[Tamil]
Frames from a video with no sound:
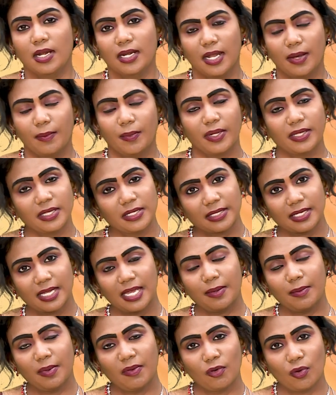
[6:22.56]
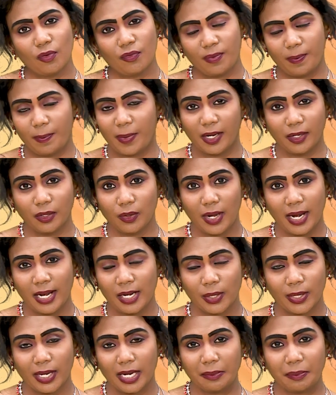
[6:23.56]
நம்ம இது ஸ்கீம் இவ்வளோ பணம்
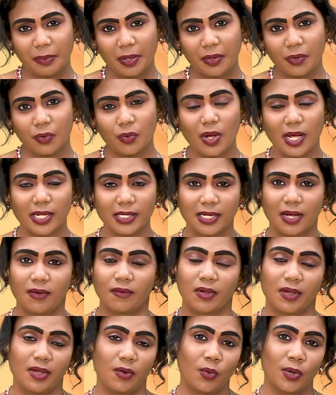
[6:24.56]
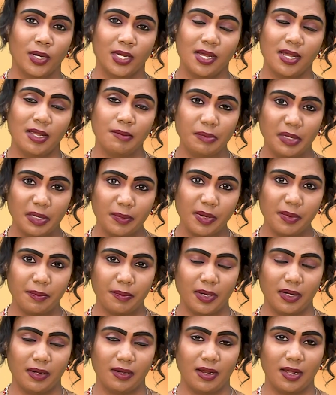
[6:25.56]
அலோகேட் பண்ணுறோம் அது அவங்க ஒழுங்காக இம்ப்ளிமெண்ட்
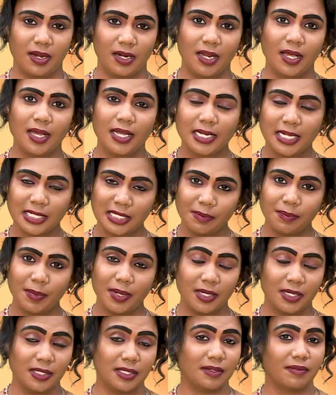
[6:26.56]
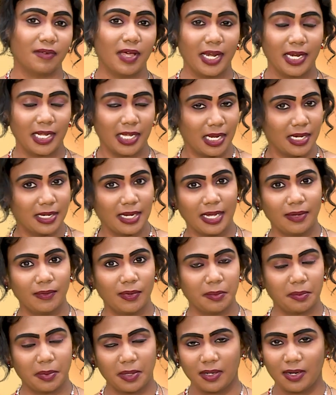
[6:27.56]
பண்ணுறாங்களா இல்லை அந்த பணத்தை வேற எங்கேயா டைவர்ட்
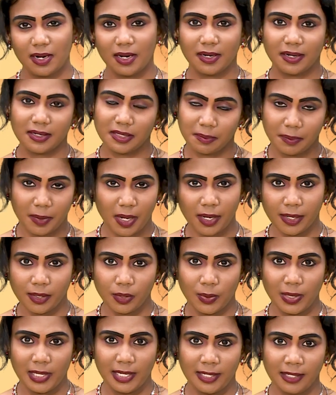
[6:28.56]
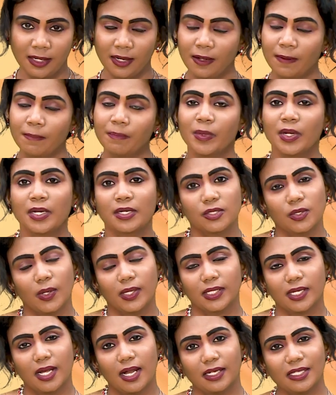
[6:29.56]
ஆடிட் பண்ணுறாங்கிறத பார்க்கணும் இல்லைங்களா ஸோ
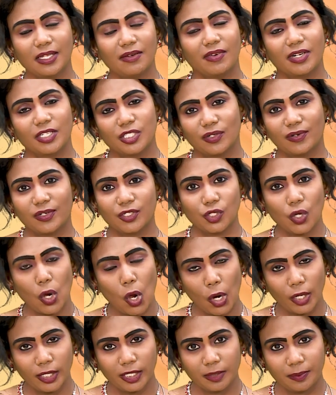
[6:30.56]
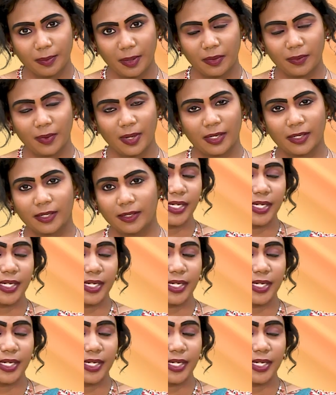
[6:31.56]
அதுக்காக தான் வருஷம் வருஷம் ஆடிட் பண்ணுவாங்க